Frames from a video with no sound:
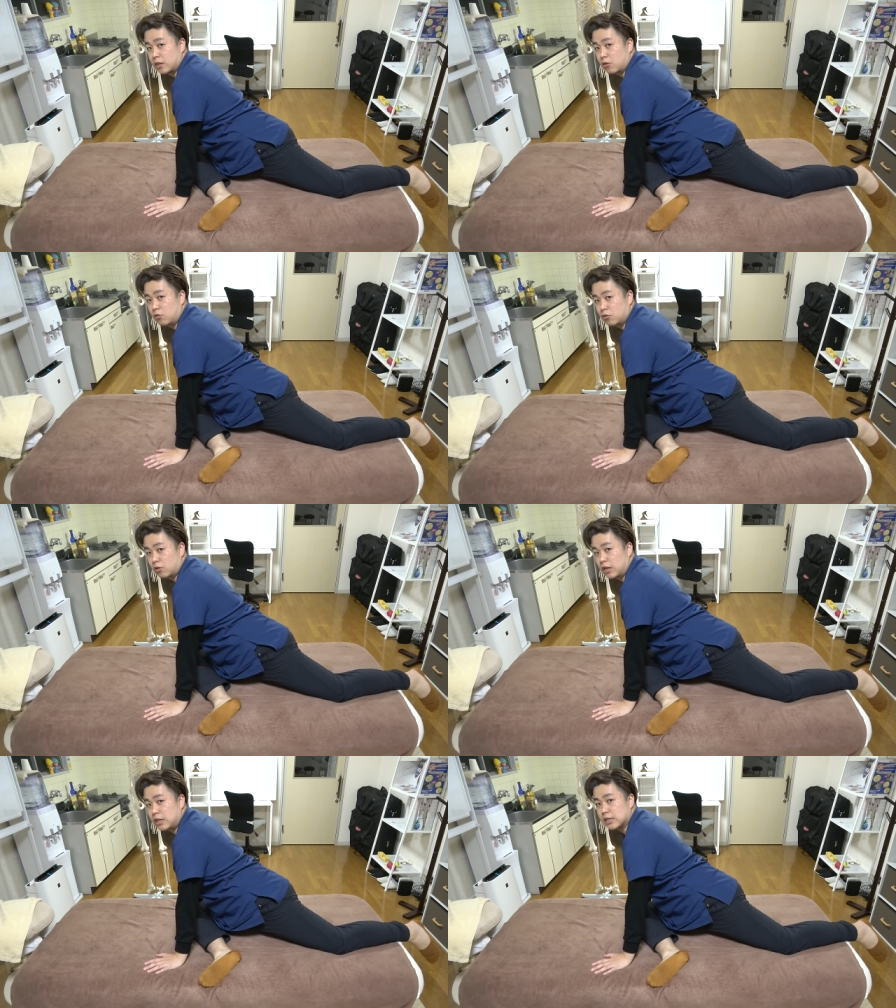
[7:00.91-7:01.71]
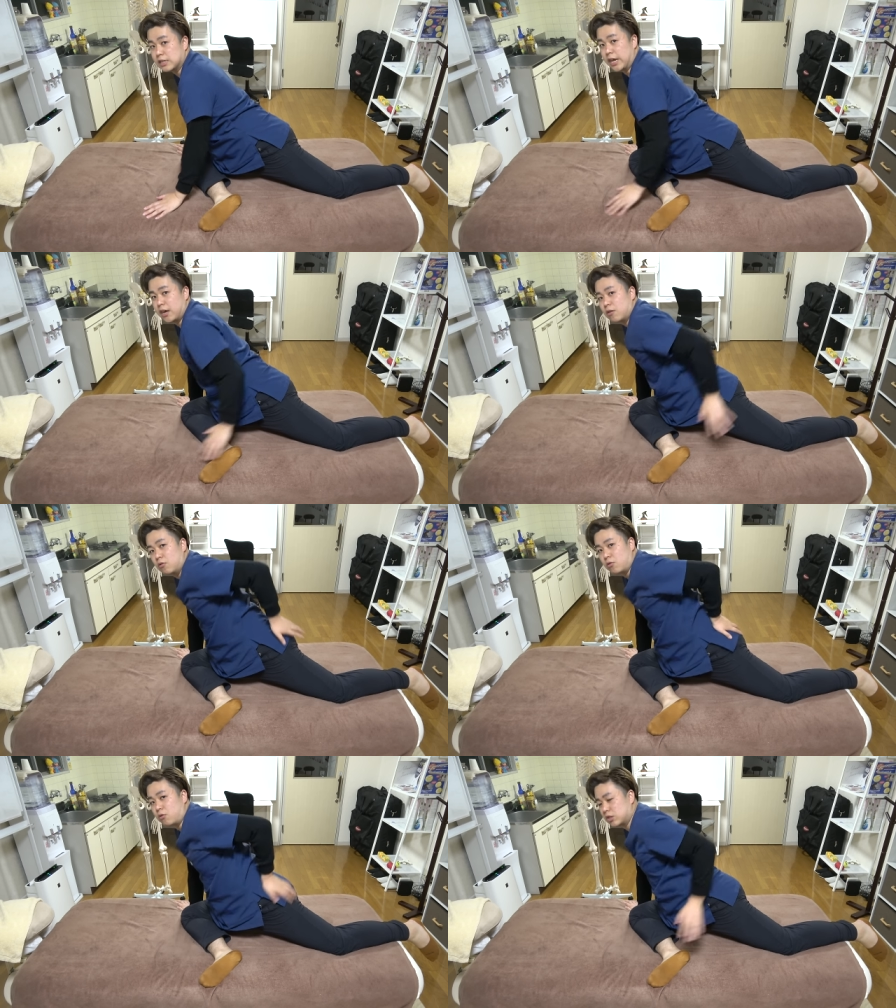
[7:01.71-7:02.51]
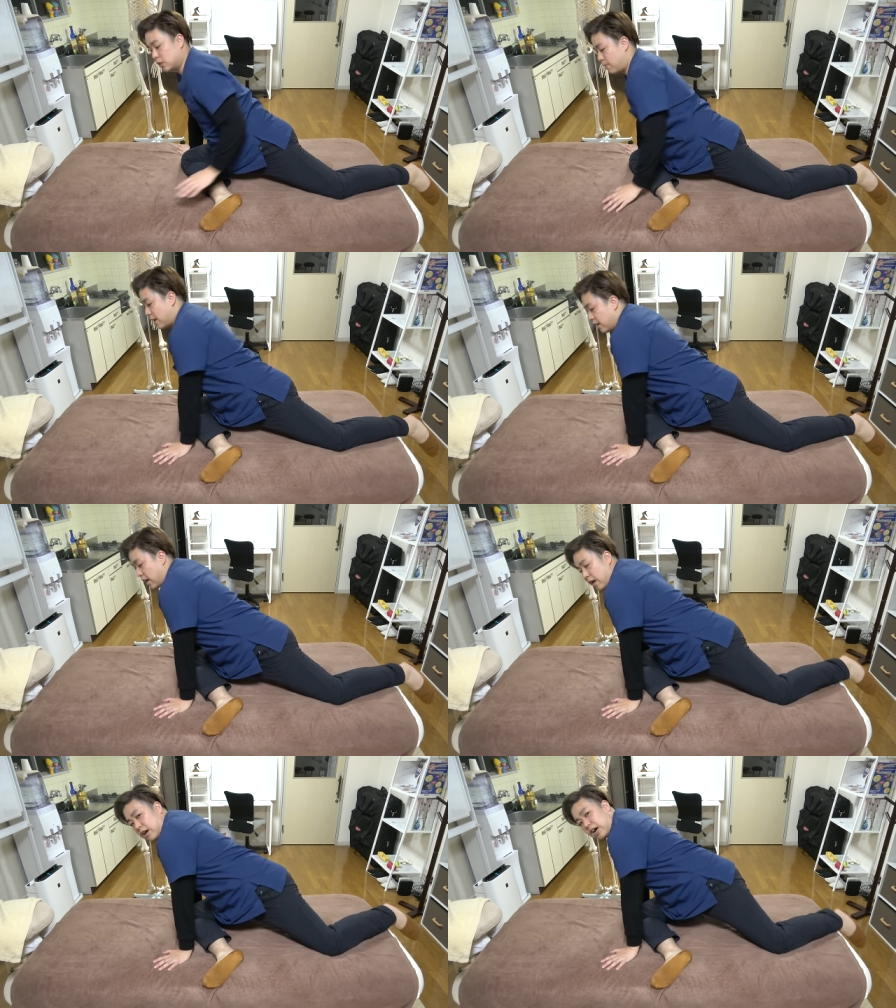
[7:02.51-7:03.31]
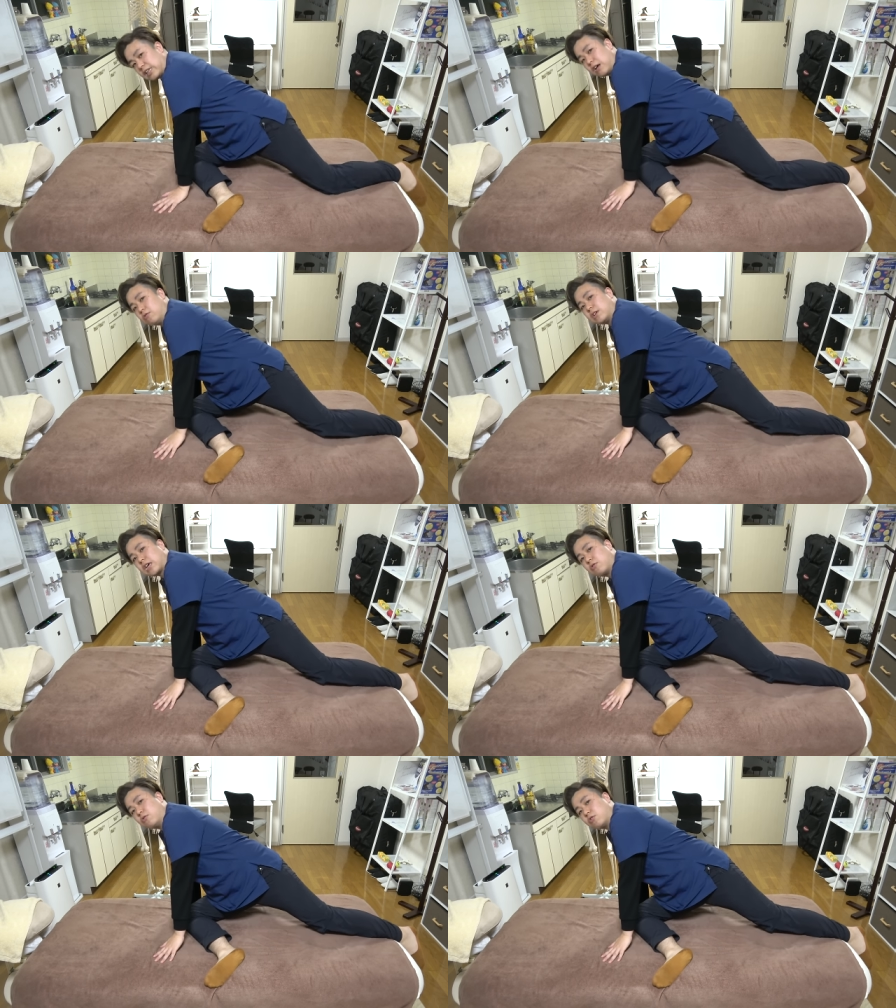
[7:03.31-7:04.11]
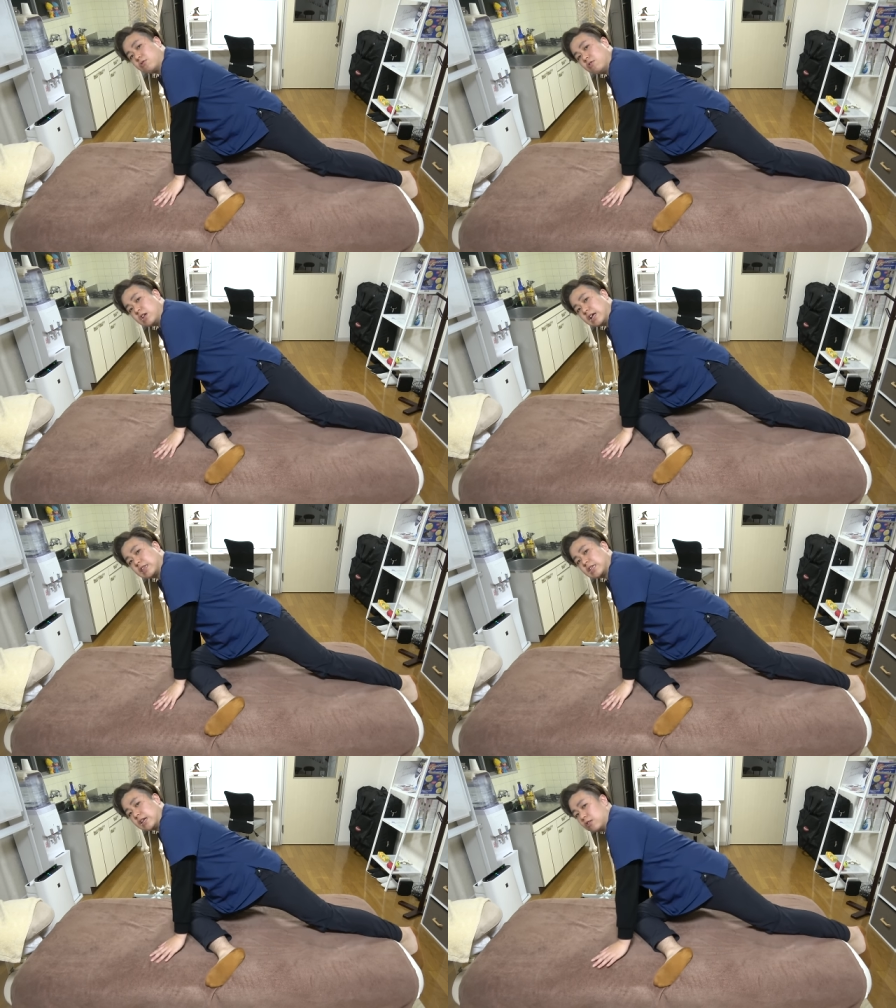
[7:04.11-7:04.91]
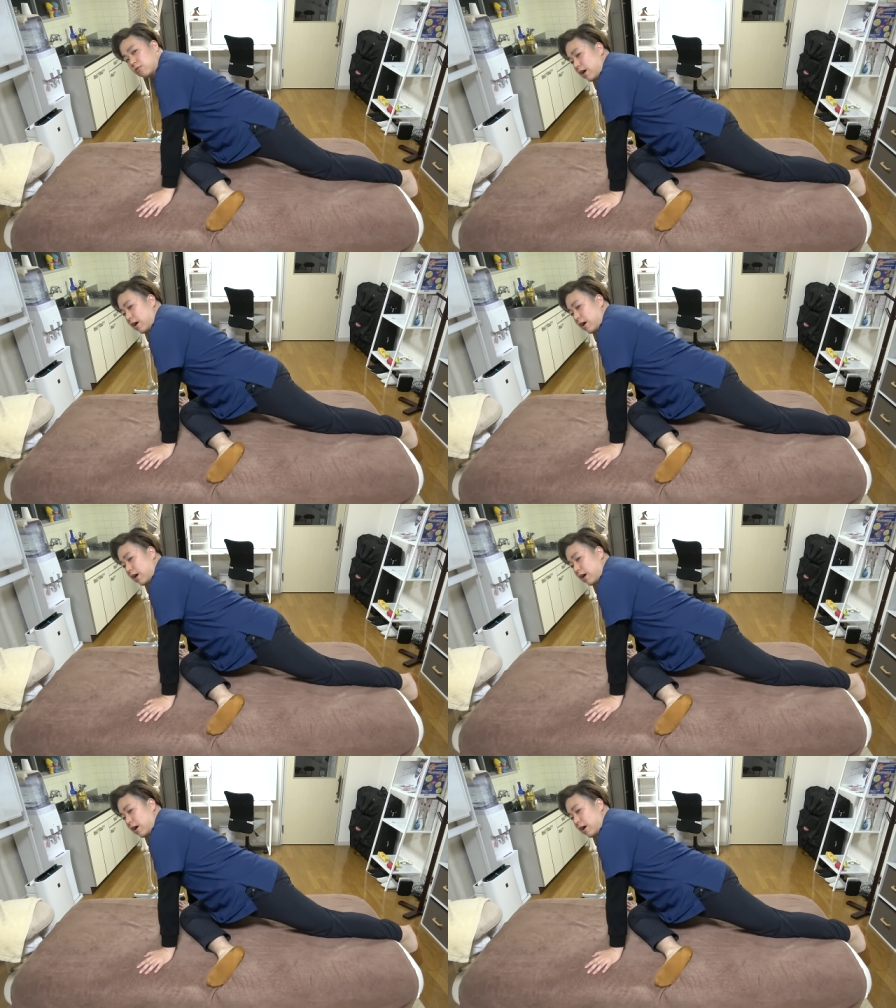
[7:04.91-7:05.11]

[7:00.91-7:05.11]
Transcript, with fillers: でこの時にですねこの骨盤が片方だけこういう風になってたりと